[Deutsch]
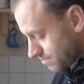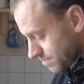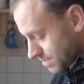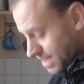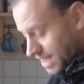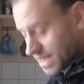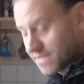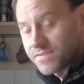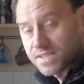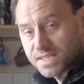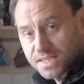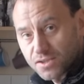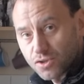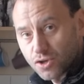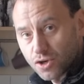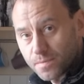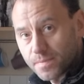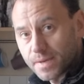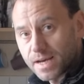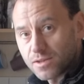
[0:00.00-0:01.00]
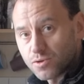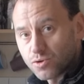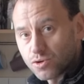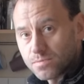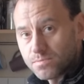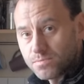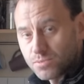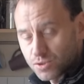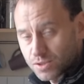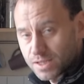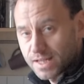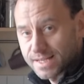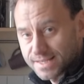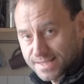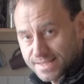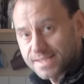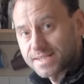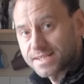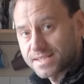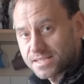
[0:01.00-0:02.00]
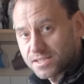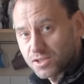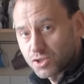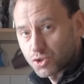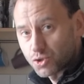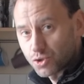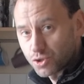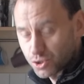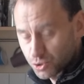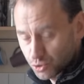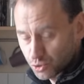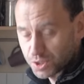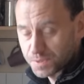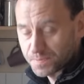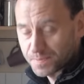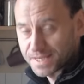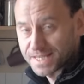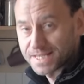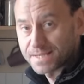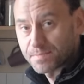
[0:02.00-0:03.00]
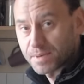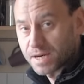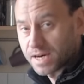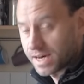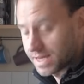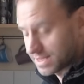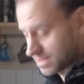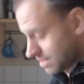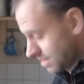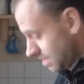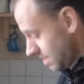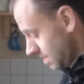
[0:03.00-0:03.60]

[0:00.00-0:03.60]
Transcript: drehen wir sie nochmal um und lassen sie richtig schön knusprig braten.